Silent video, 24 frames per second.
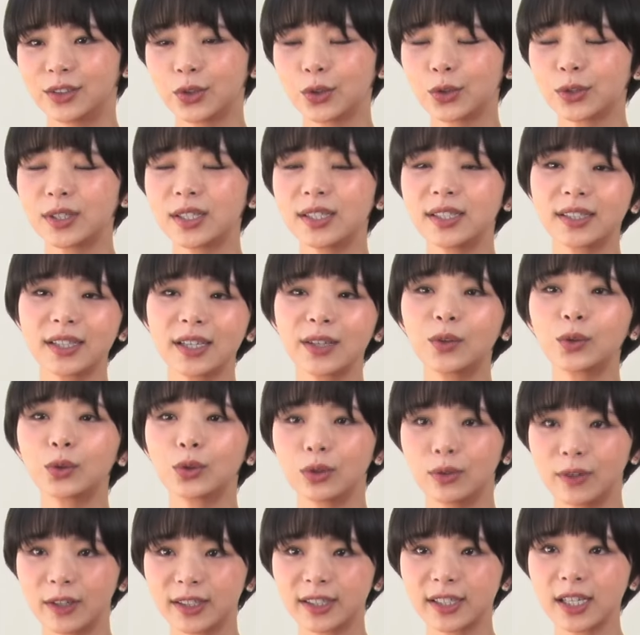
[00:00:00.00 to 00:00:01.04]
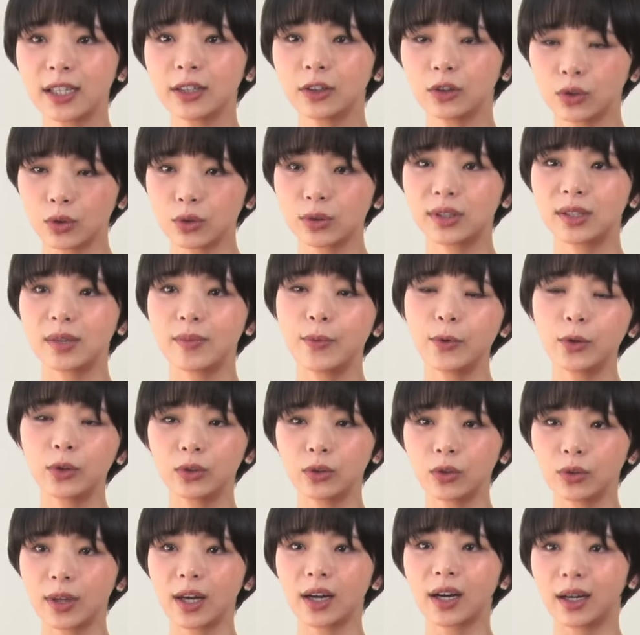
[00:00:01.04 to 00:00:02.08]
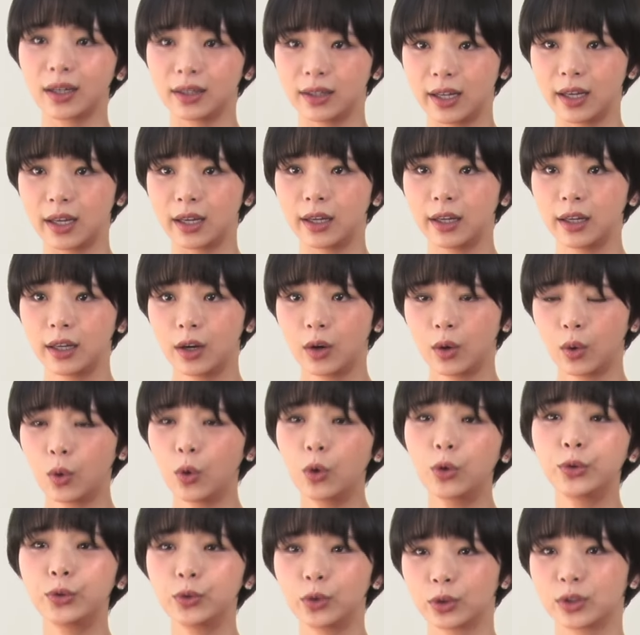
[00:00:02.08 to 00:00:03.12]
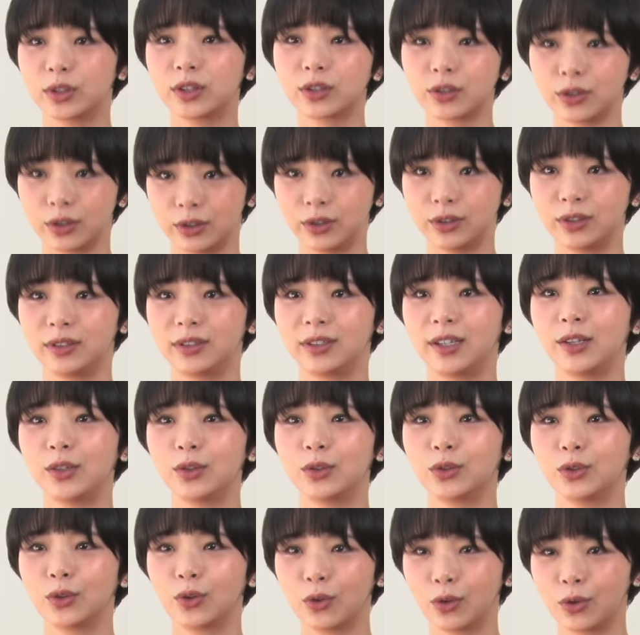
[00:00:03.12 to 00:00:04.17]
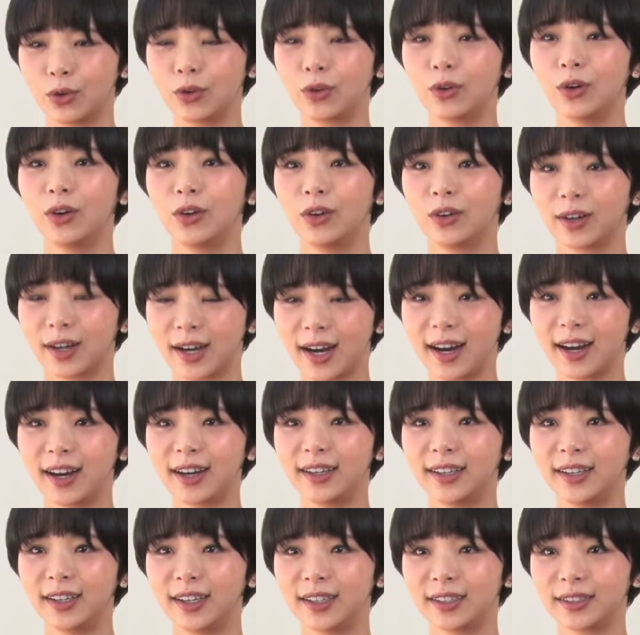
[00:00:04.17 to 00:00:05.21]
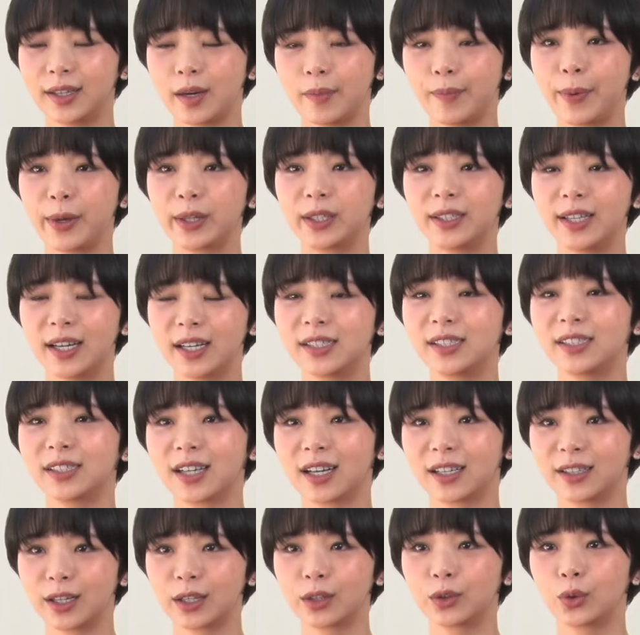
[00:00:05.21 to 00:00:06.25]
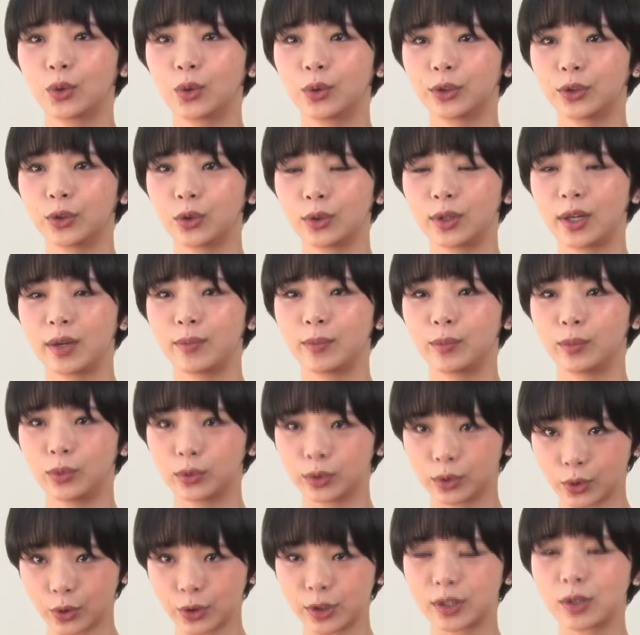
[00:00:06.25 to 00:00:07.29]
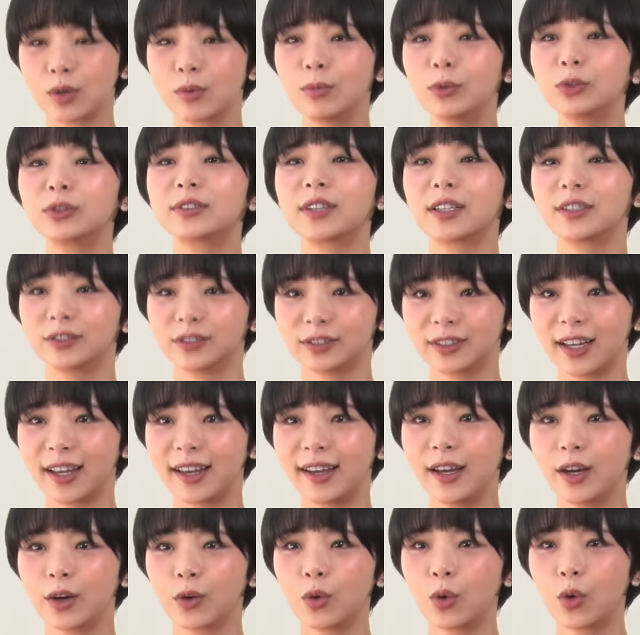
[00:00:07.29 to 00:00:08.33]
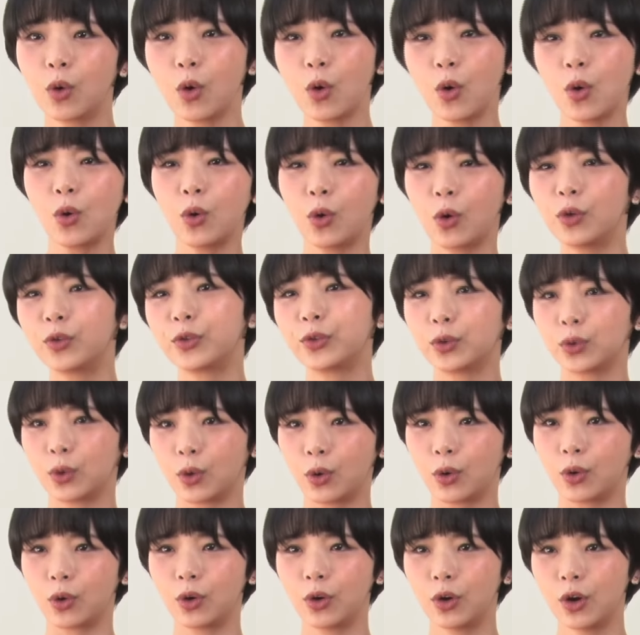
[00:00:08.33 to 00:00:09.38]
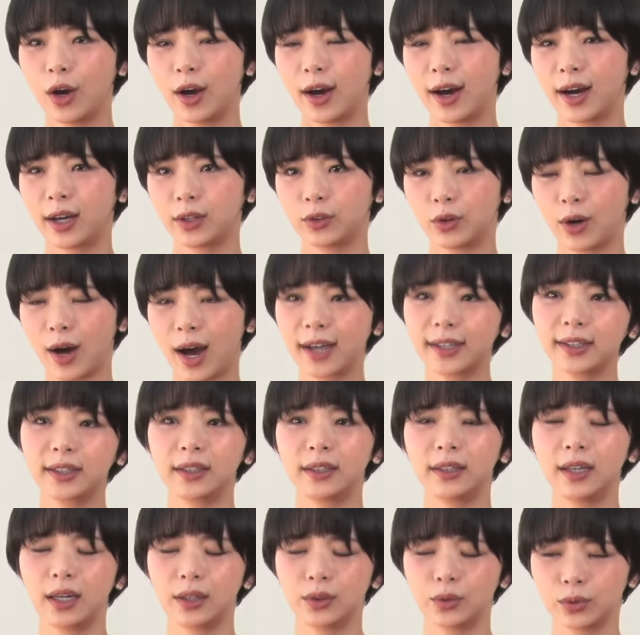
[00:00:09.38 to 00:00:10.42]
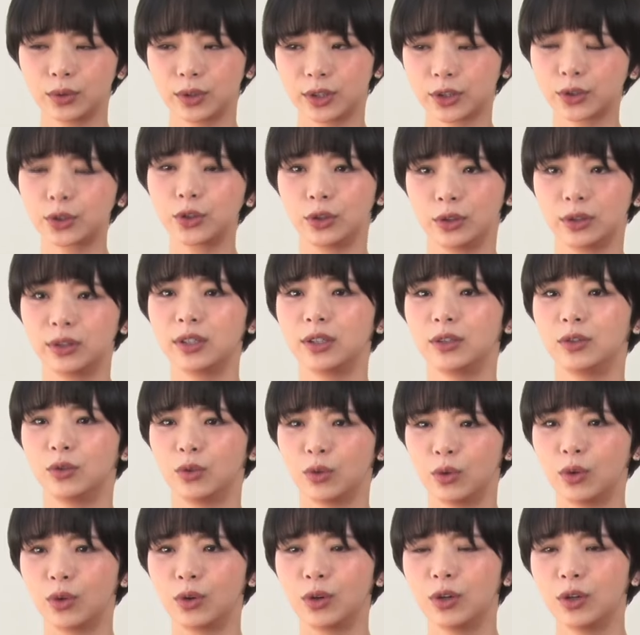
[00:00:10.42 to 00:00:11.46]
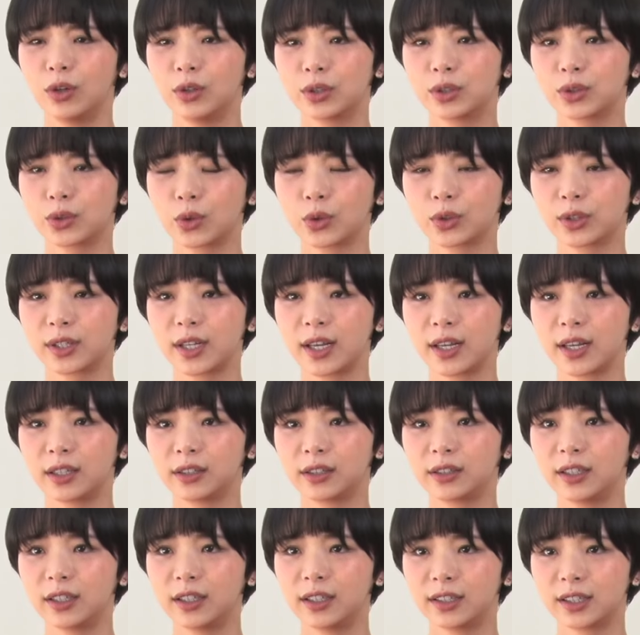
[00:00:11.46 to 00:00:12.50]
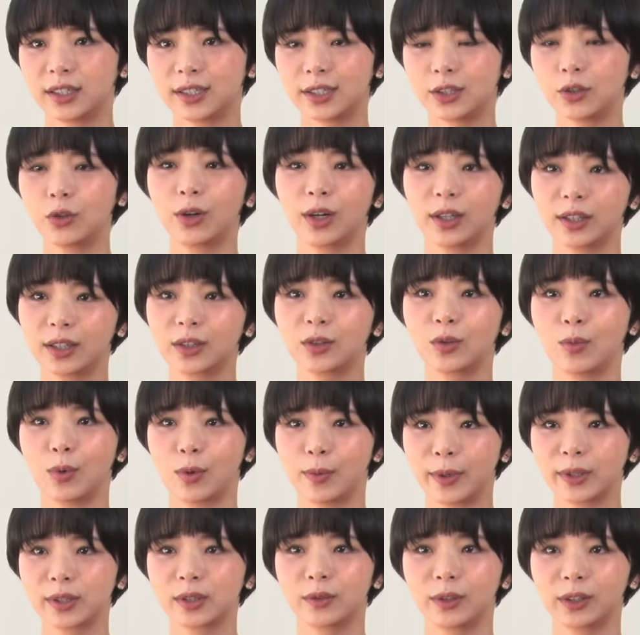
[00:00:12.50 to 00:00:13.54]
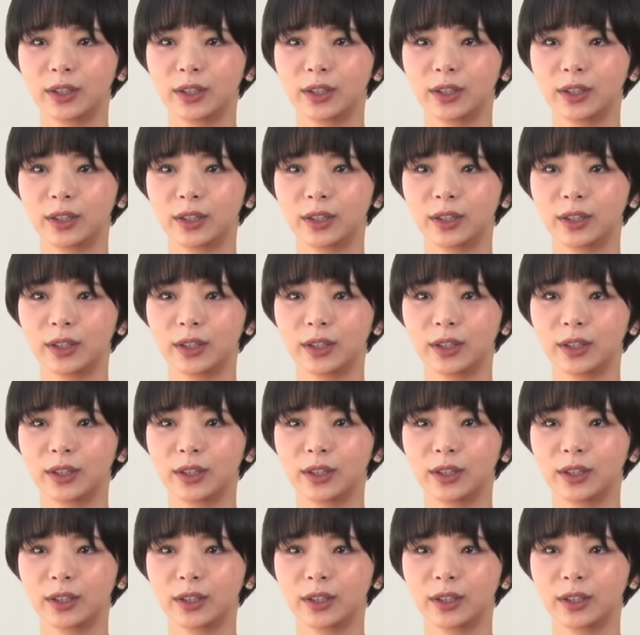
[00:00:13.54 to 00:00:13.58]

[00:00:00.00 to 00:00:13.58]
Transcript: 挑戦したいことはちゃんと自分の中でオフを作るっていうのがやっぱり大事かなと去年通して思ったので、こうオンオフをあのはあの作るっていうのを挑戦しようかなと思います。